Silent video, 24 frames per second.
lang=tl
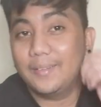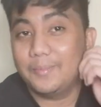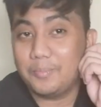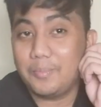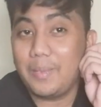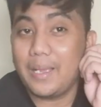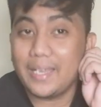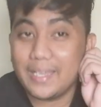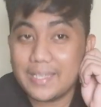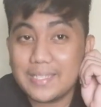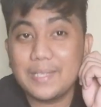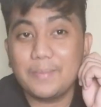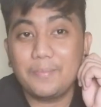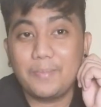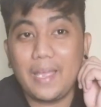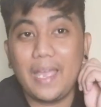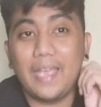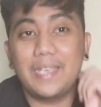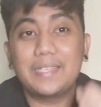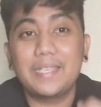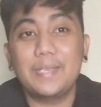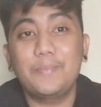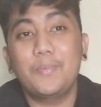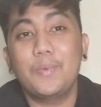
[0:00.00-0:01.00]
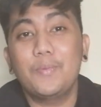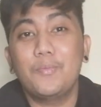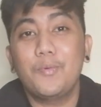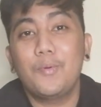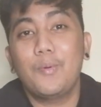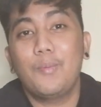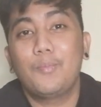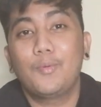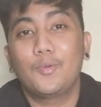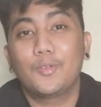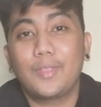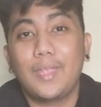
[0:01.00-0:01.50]
Mag-isip ka, isipin
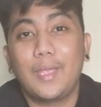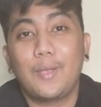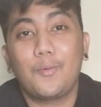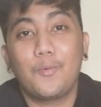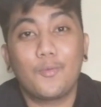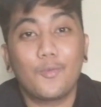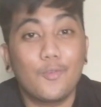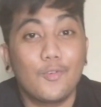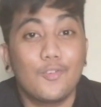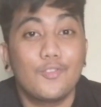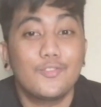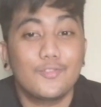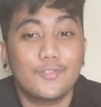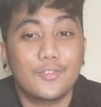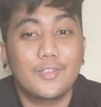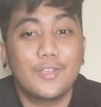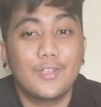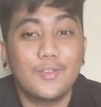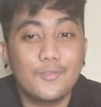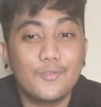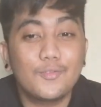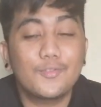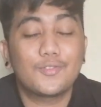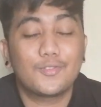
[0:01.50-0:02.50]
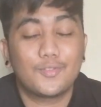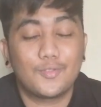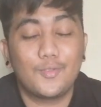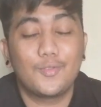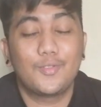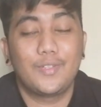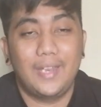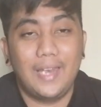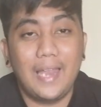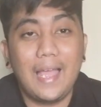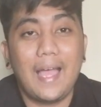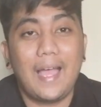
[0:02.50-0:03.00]
mo buti kung ginusto
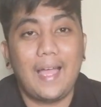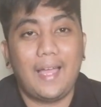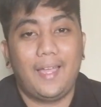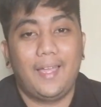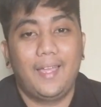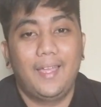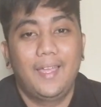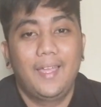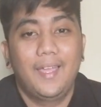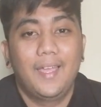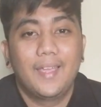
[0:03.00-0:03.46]
nila